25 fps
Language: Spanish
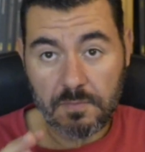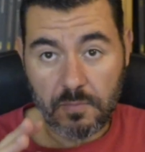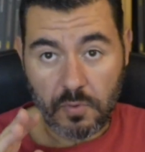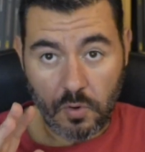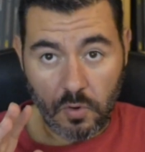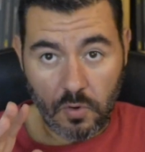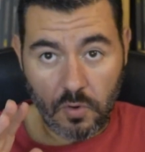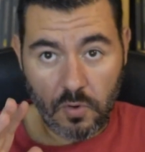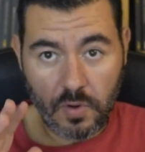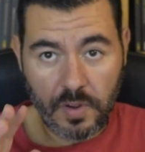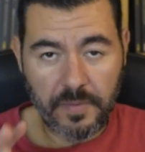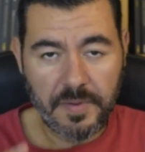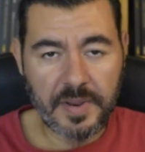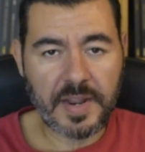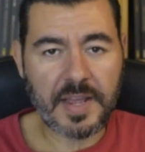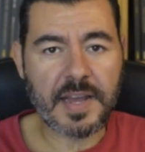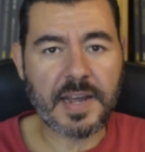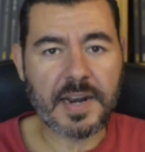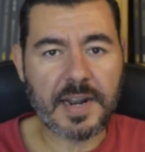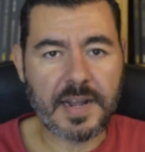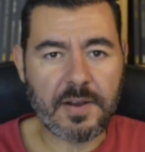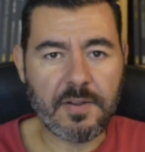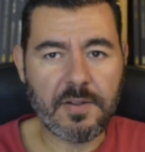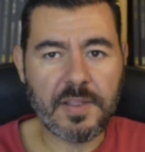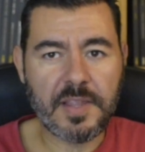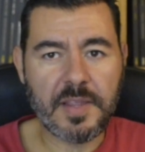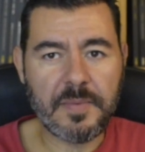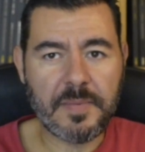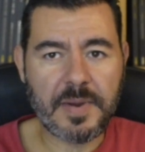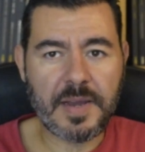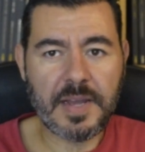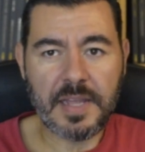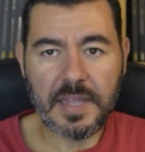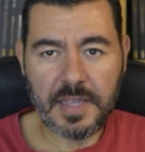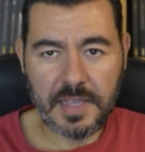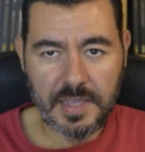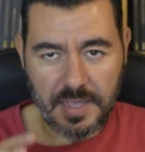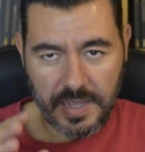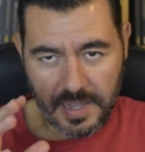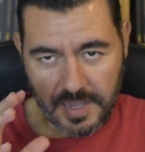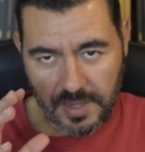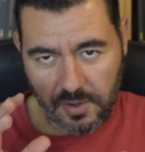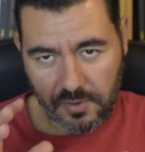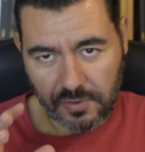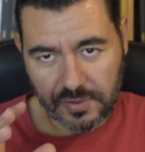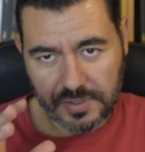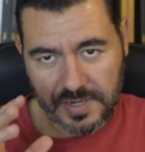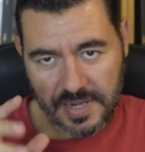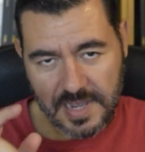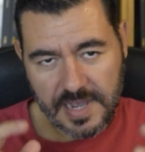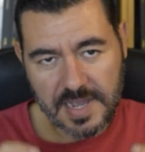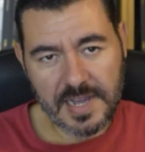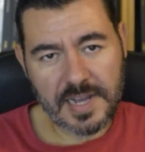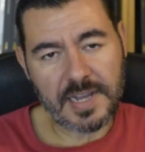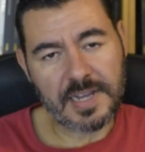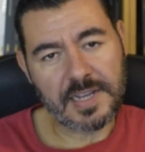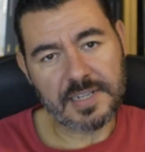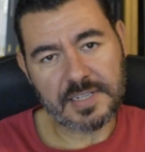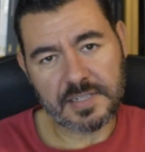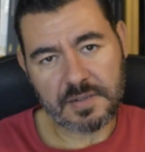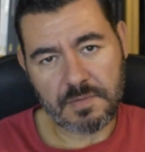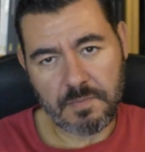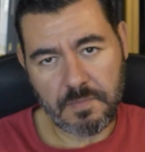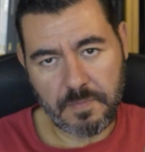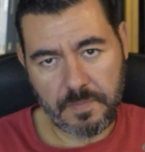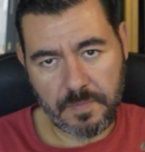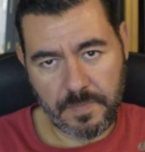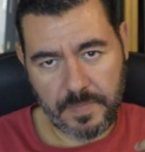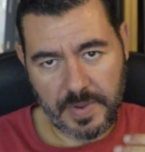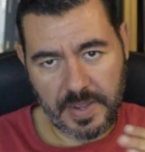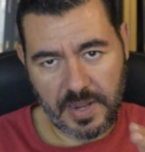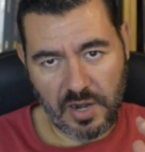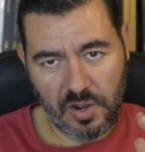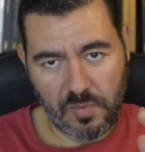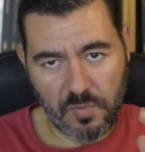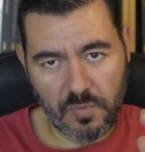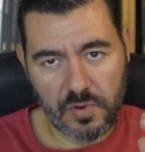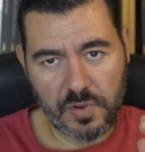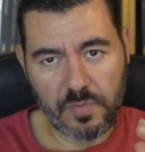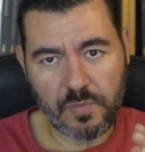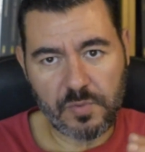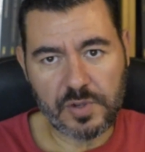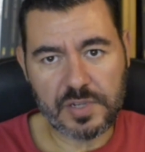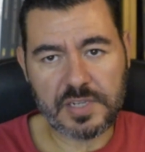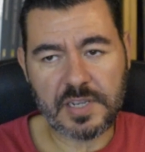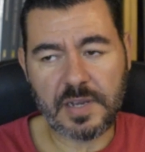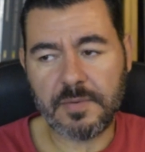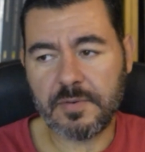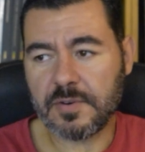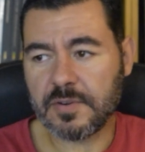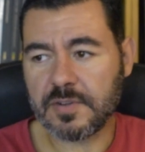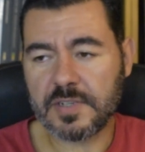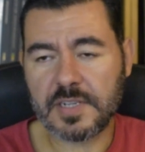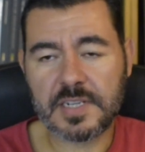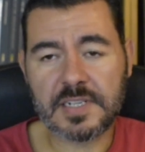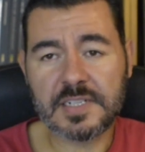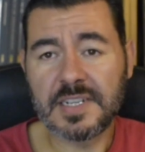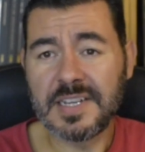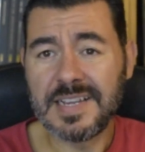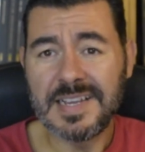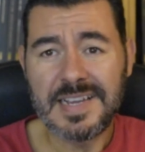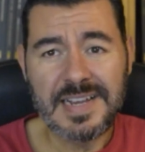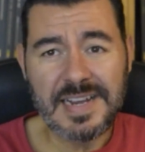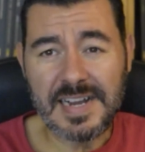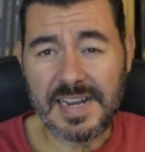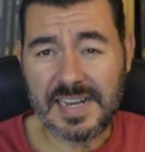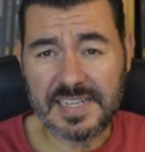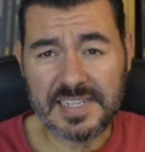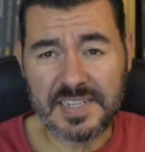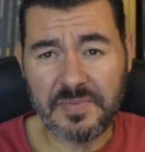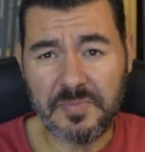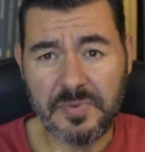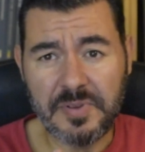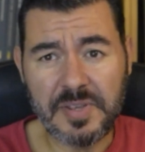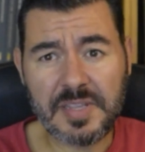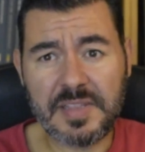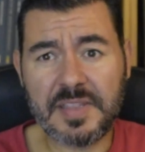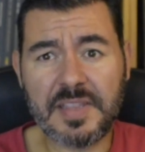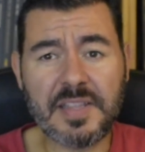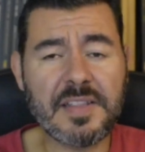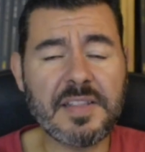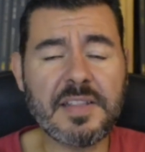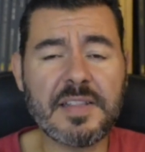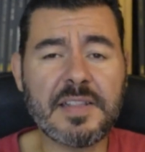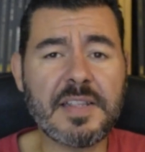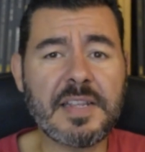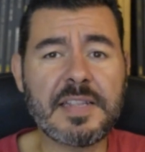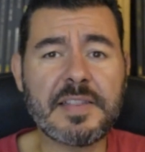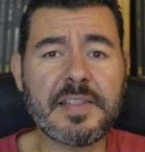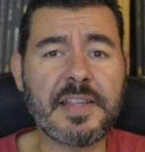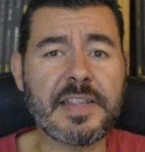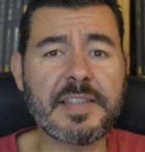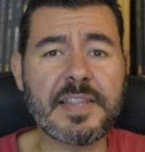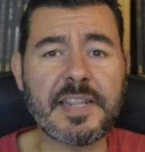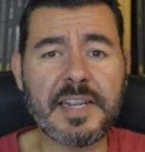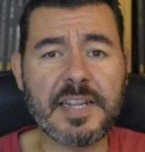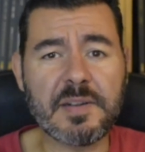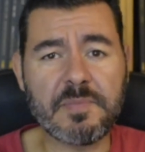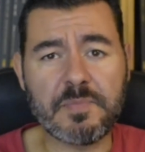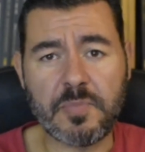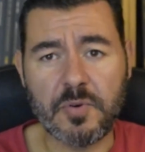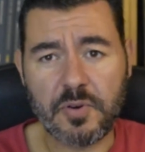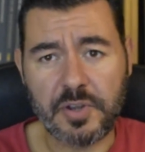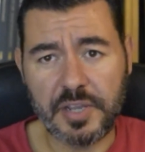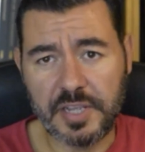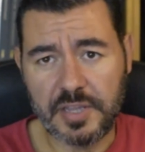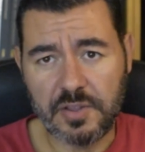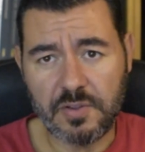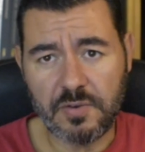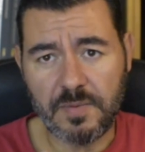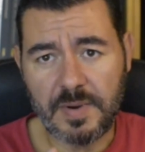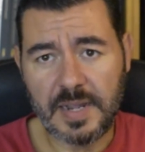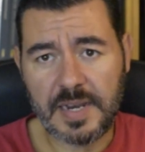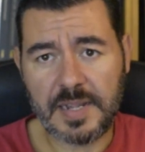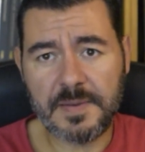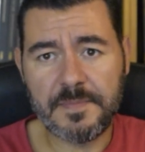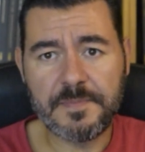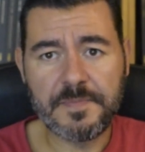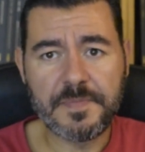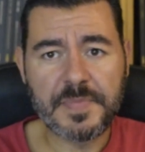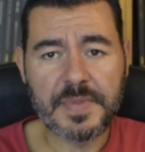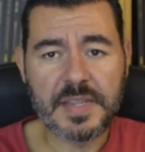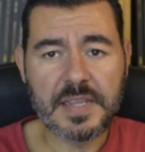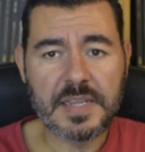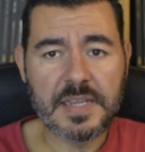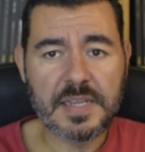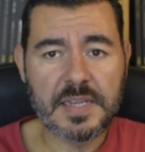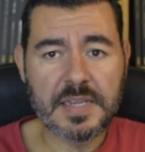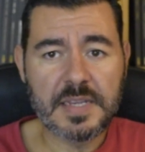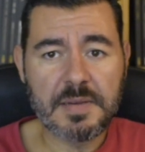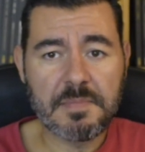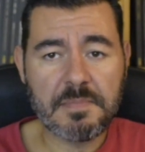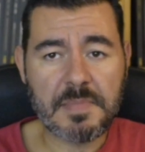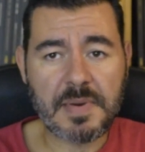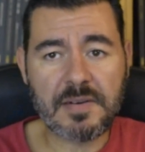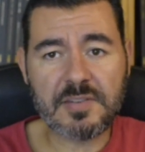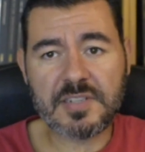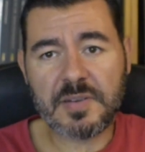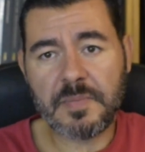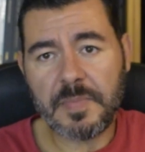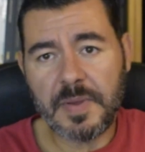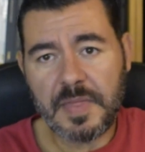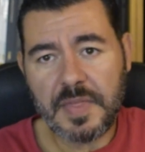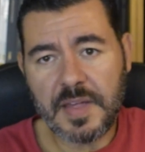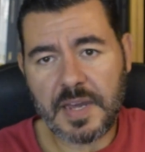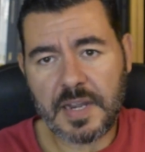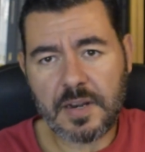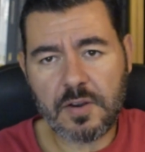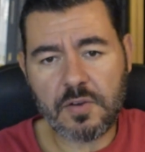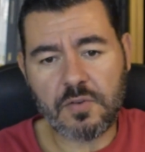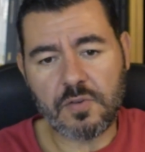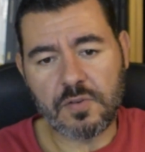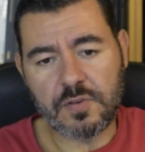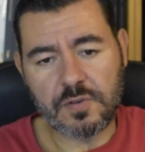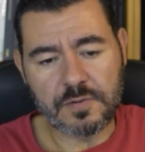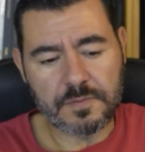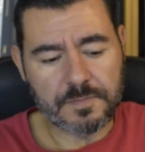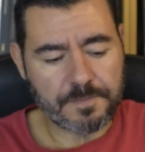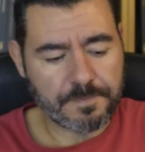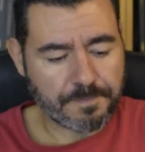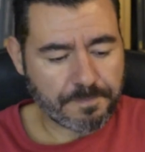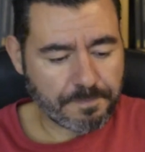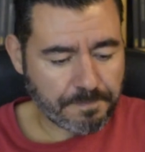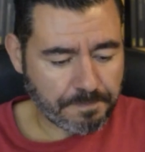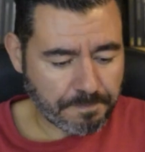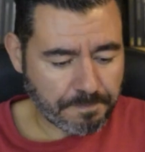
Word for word: Ojo que viene cargado el tema y hay cosas, pero muy, muy sabrosas. Así que me voy a entretener poquito, ¿vale? Vamos a empezar con, mm,